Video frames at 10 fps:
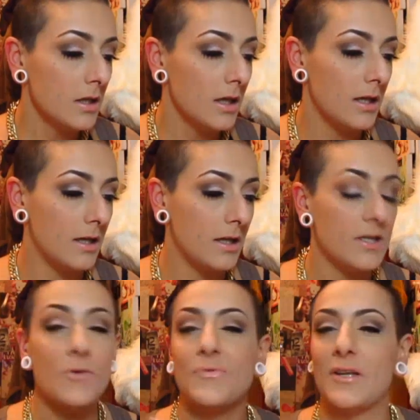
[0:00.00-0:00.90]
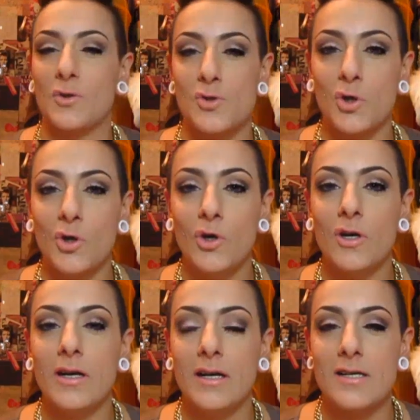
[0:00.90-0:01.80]
Eh, io ho fatto
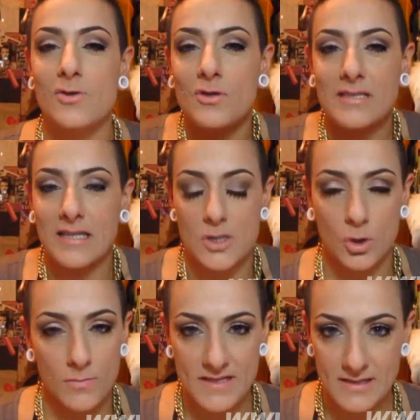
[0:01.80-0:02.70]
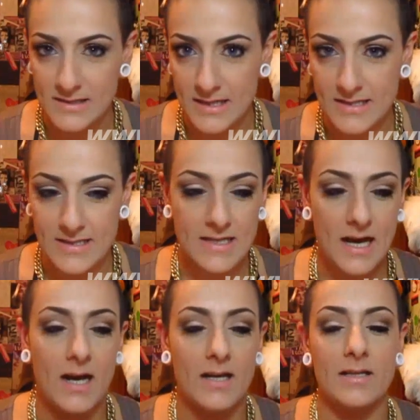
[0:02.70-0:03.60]
solo, eh, sono stata solo me
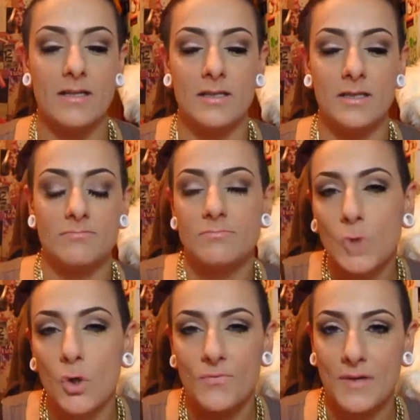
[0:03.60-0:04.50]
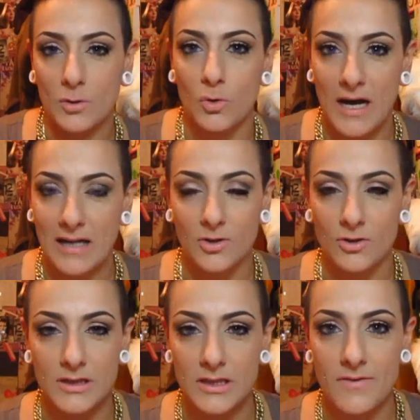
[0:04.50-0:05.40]
stessa, eh, non ho fatto altro
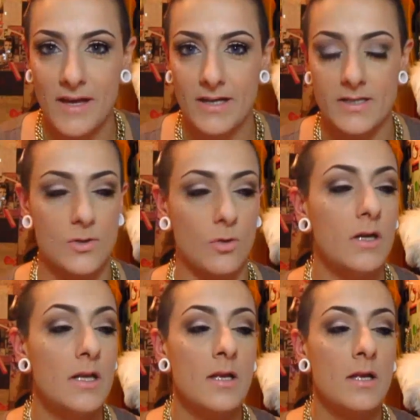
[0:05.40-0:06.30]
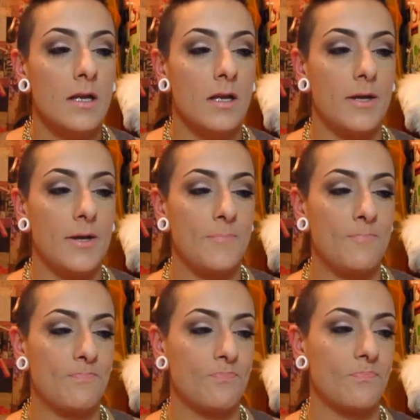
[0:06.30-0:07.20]
di diverso.
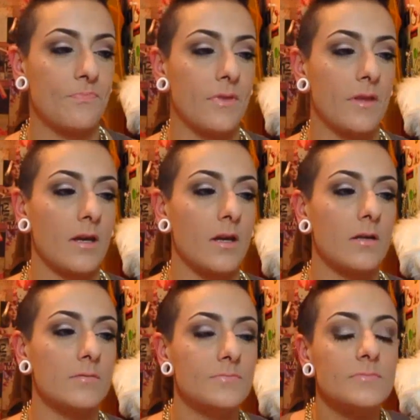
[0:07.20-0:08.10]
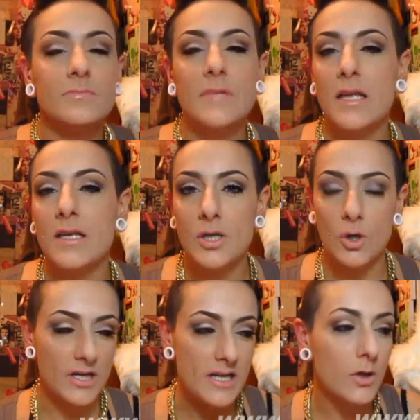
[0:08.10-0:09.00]
Ehm,
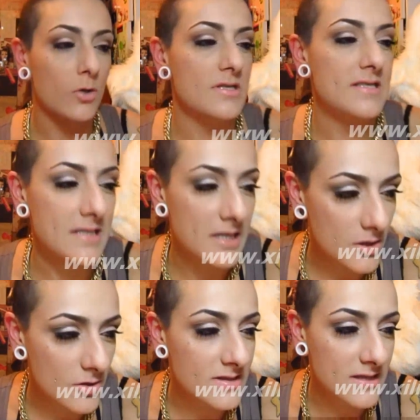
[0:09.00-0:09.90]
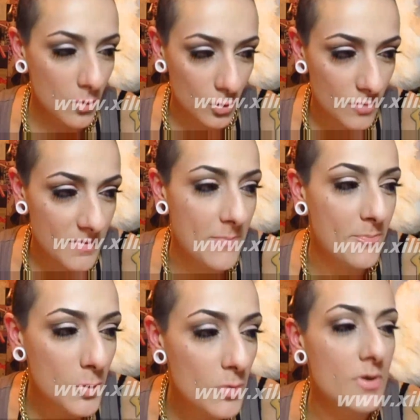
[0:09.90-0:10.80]
io il consiglio secondo me
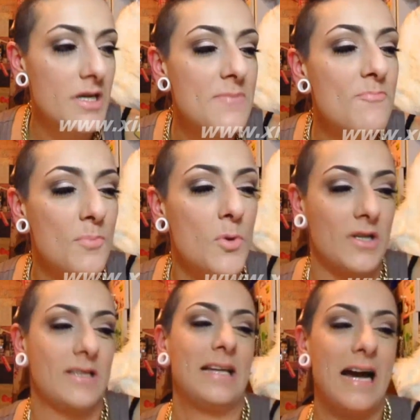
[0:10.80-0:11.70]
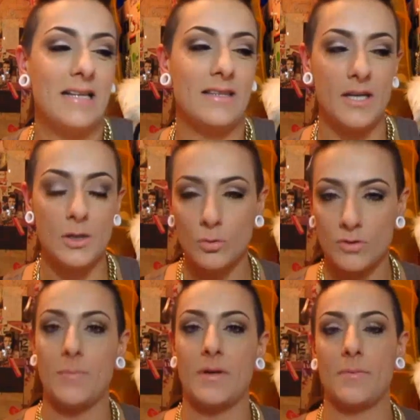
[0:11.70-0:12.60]
più importante di
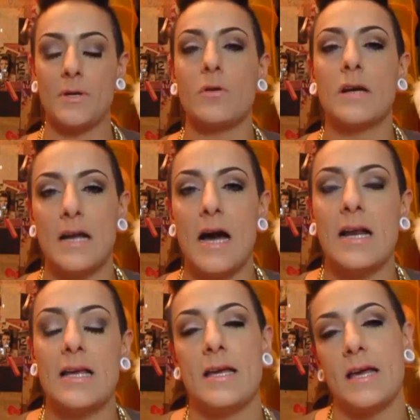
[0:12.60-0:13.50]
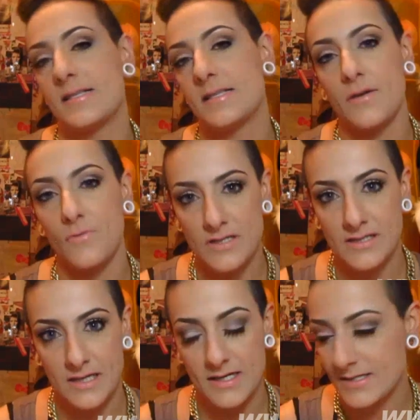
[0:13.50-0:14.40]
tutti per avere un canale è essere voi
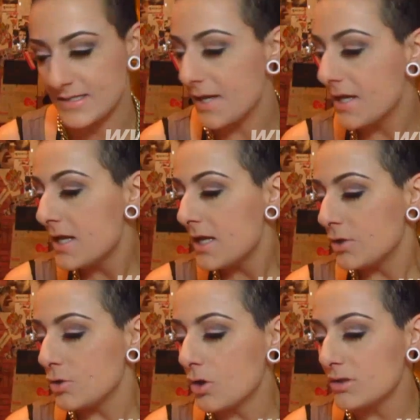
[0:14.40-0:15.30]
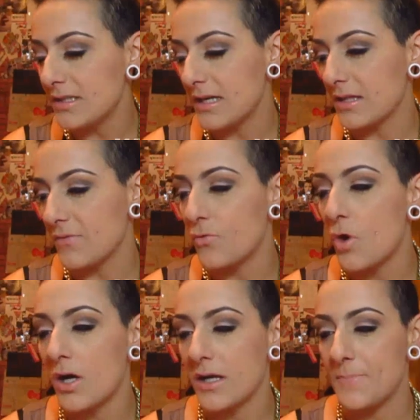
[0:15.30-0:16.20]
stesse non tirate
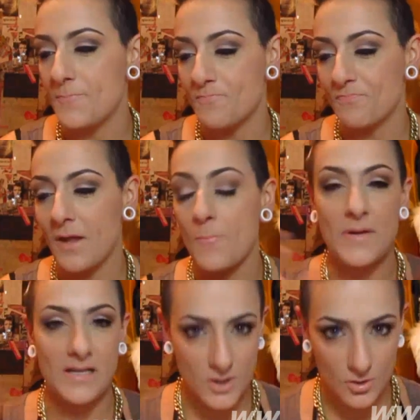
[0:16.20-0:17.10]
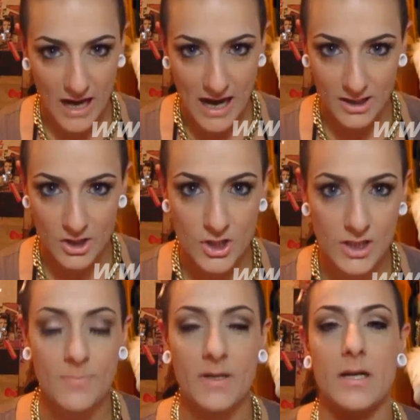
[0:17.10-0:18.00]
fuori mh, mm,
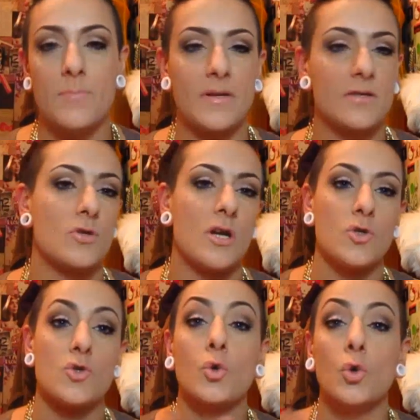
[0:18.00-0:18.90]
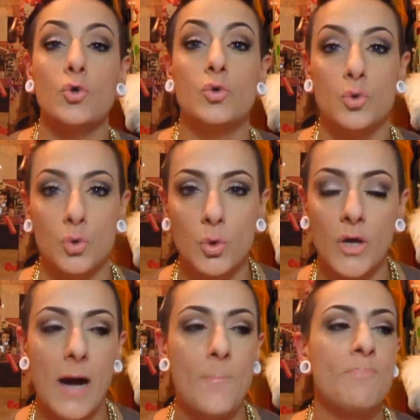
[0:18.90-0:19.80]
personaggi perché il personaggio non
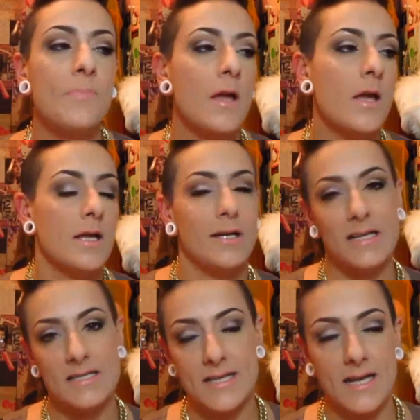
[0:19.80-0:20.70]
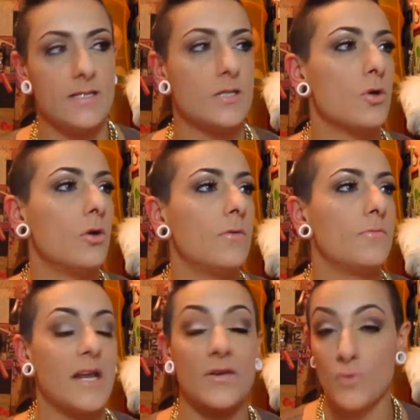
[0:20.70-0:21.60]
dura nel senso
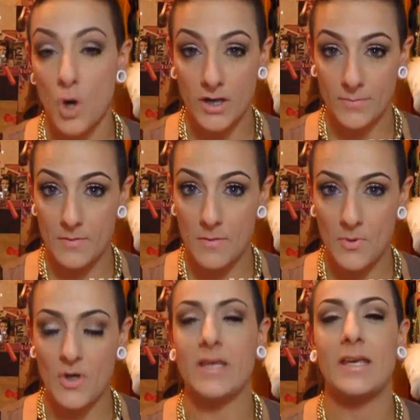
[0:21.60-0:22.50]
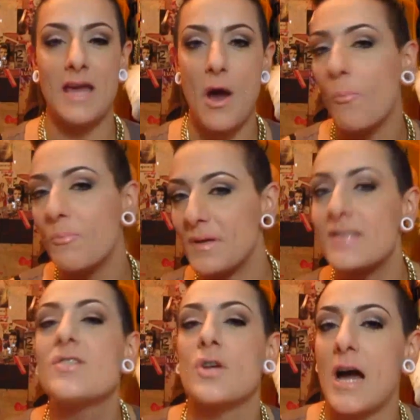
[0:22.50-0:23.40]
viene fuori prima o poi che è un
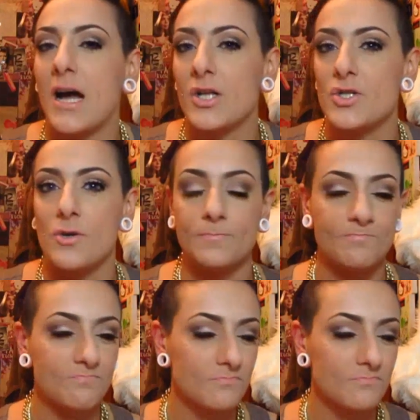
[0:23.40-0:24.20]
personaggio